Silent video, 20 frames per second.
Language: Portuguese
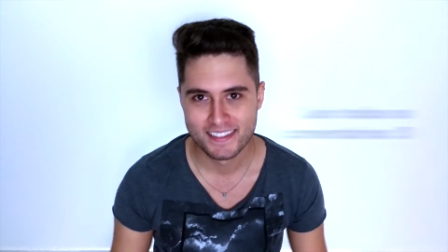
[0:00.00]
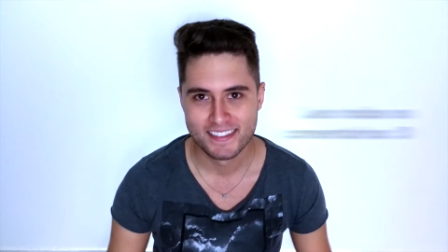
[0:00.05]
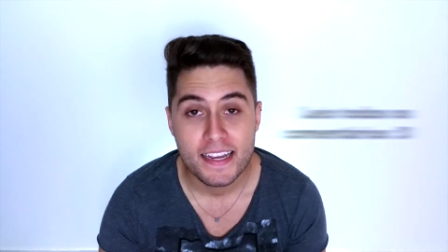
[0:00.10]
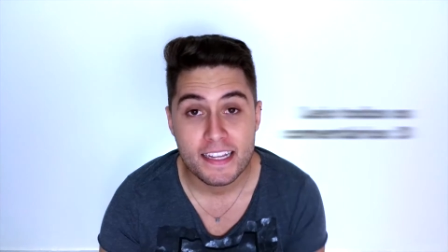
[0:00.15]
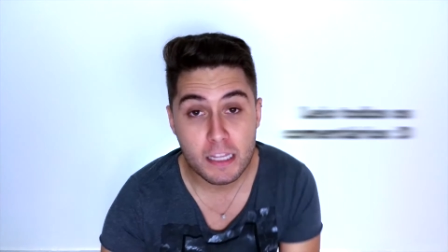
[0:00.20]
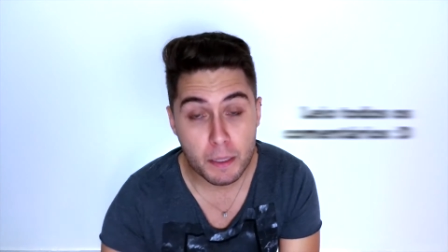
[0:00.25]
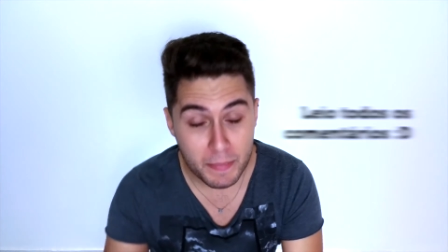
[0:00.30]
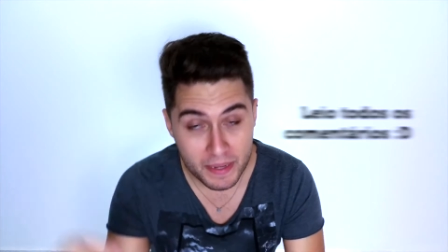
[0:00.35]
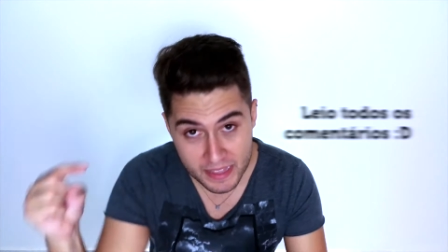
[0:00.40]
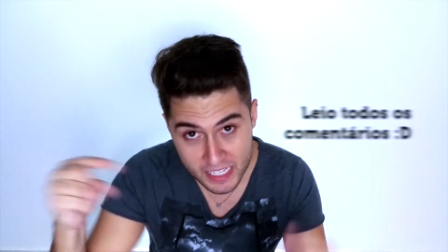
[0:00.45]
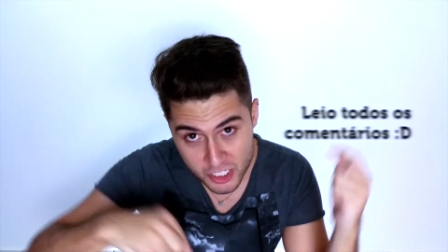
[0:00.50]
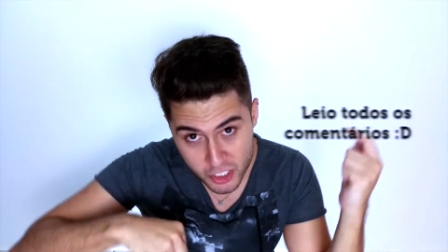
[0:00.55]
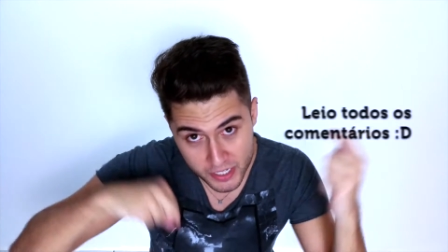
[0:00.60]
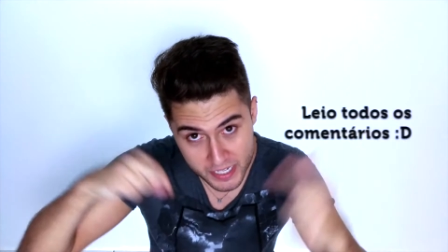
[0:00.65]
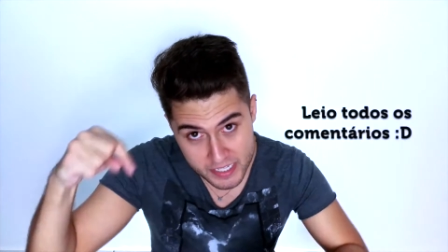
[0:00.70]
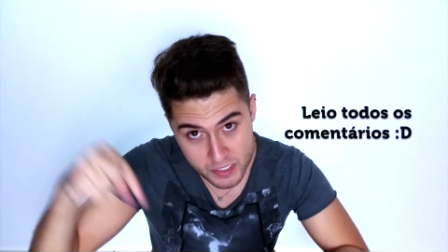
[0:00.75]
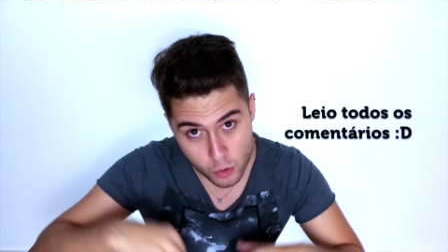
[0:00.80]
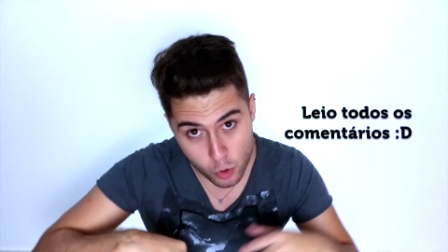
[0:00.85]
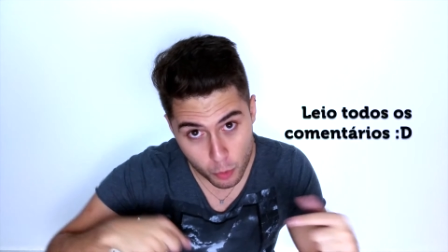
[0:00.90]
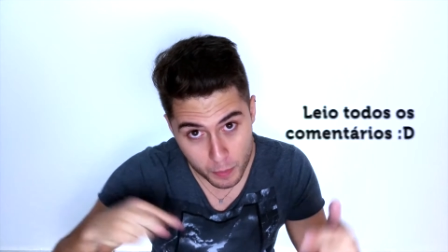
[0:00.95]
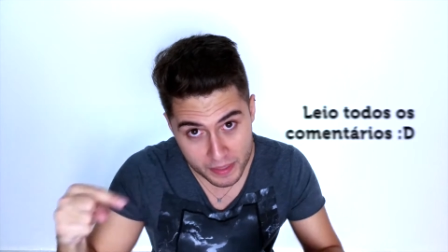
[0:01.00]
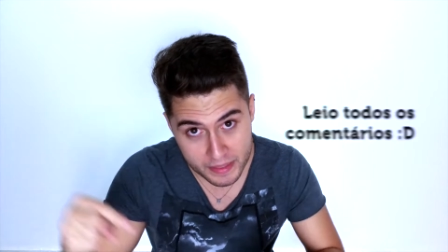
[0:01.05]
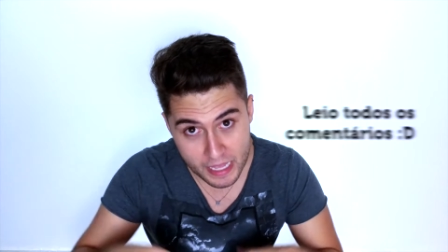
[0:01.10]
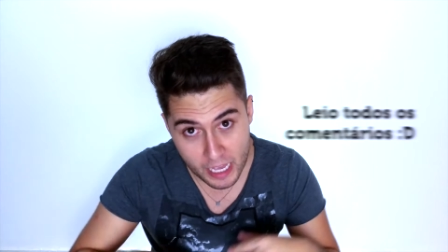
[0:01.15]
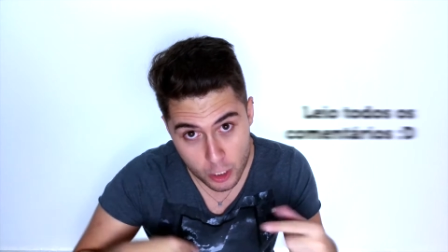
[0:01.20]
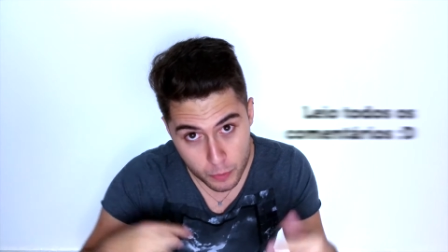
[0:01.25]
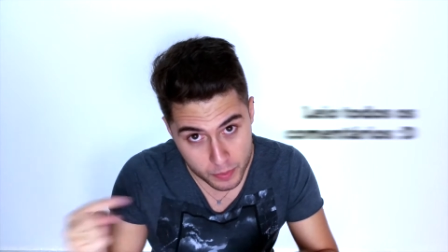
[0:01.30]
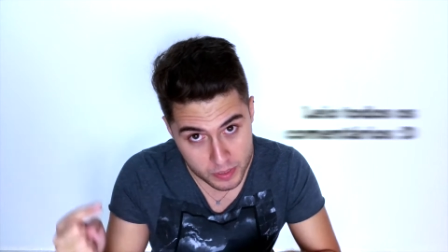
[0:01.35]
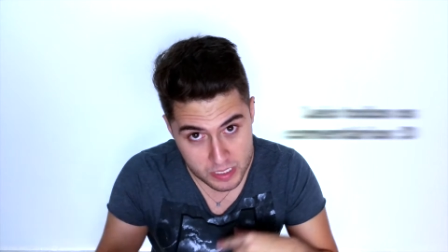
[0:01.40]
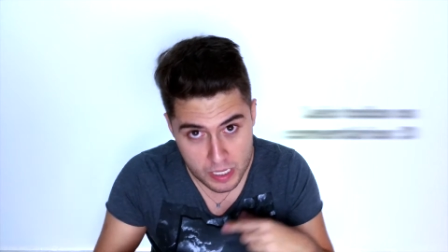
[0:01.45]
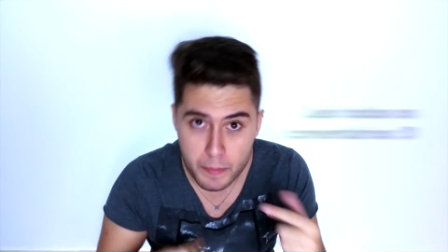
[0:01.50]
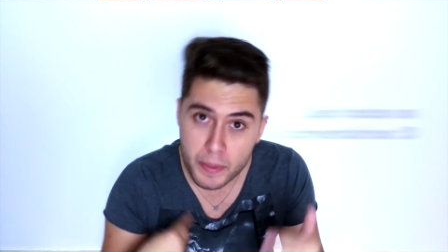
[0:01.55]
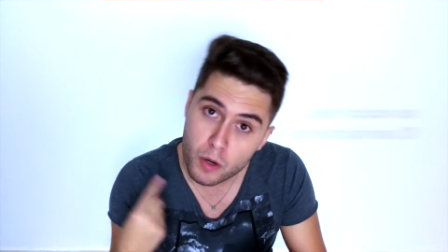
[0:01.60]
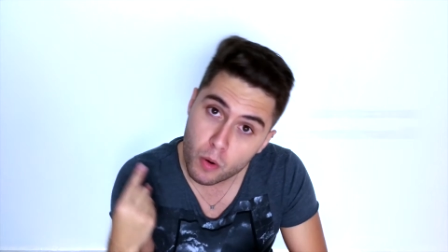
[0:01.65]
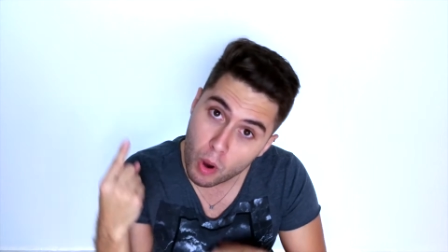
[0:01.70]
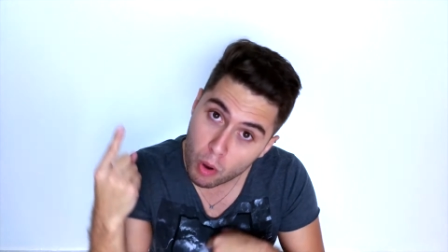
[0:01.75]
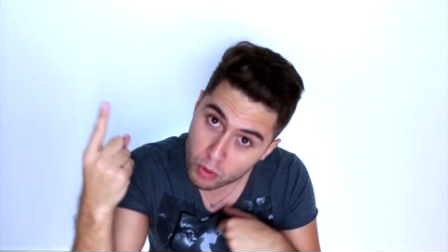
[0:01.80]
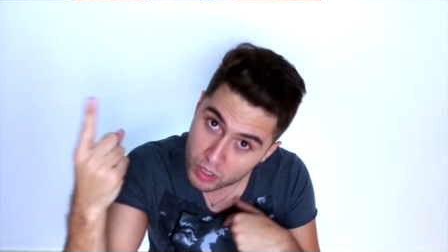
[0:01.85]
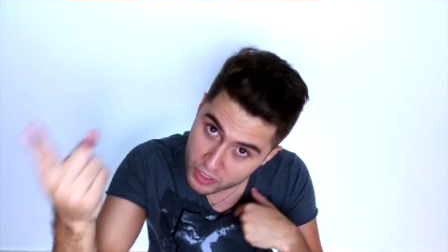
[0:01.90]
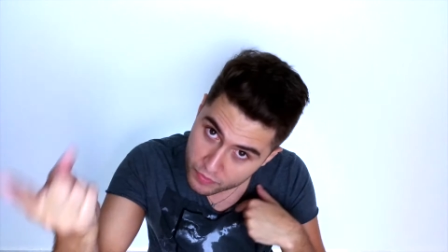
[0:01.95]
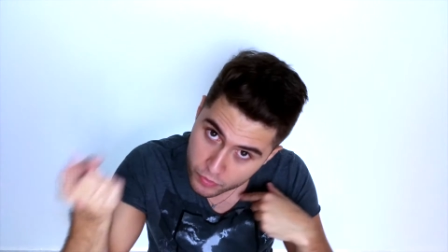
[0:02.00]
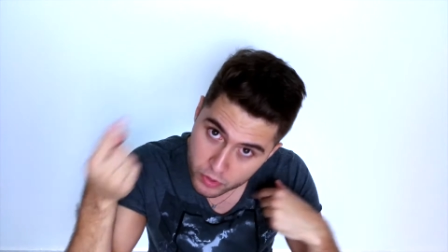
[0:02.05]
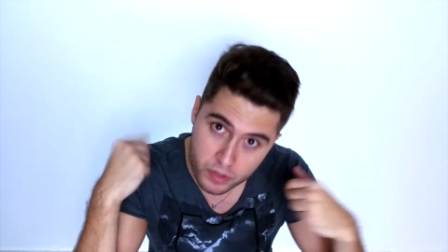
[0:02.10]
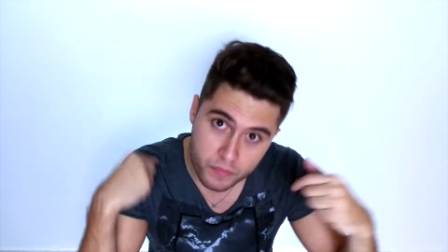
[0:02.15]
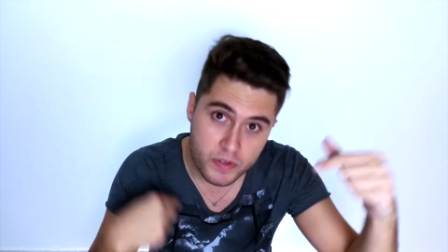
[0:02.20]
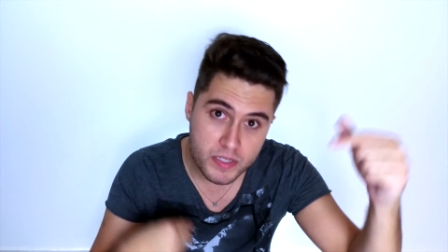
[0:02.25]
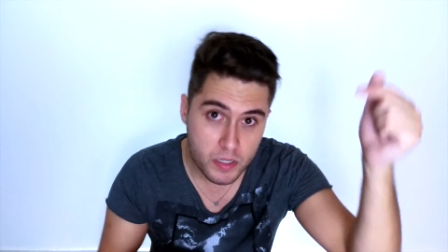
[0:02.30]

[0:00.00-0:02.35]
E também deixa aqui seu comentário para saber qual livro que